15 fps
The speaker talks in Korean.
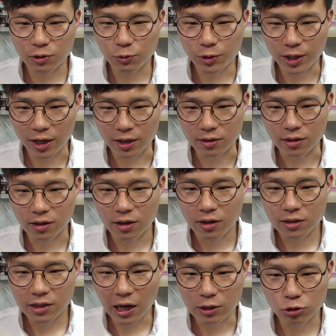위한
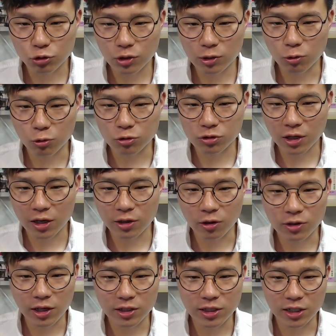다수의 독특한
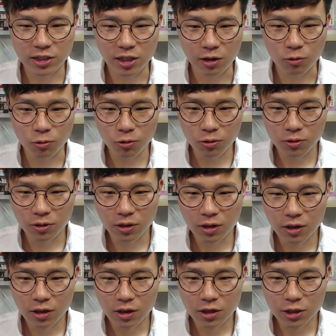견해를 제시하고
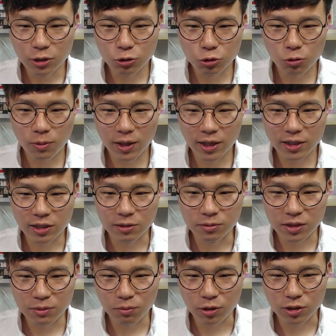1초 만에
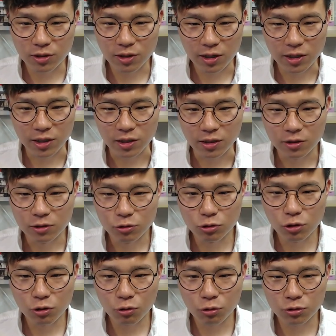금신 벗어나기
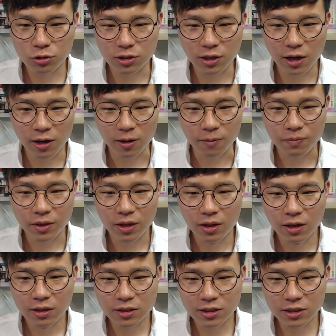훈련 코스가
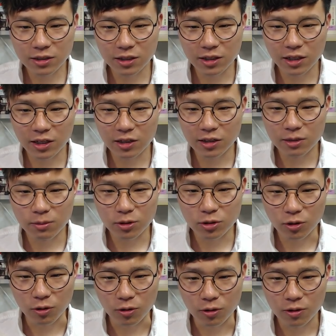큰 인기를
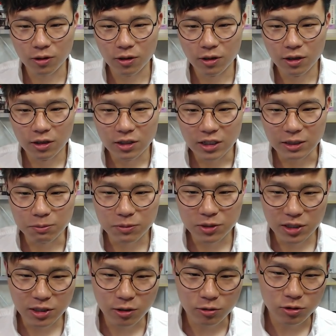끌면서
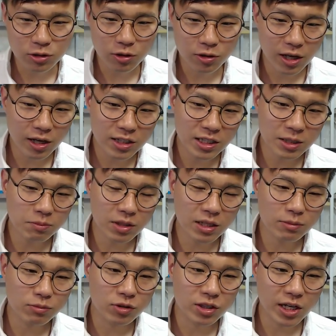입지 전적의 심리
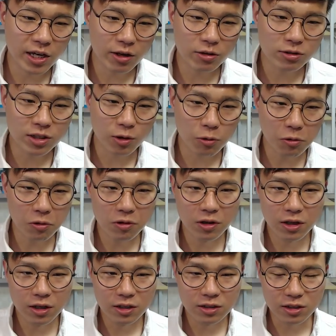문제 해결사로
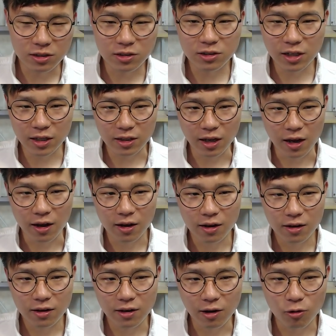
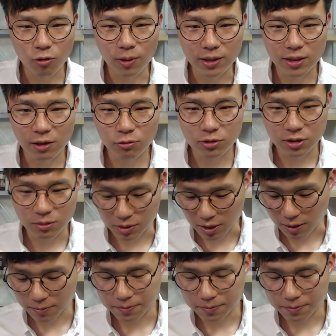등극했다라고 말을 하고 있습니다.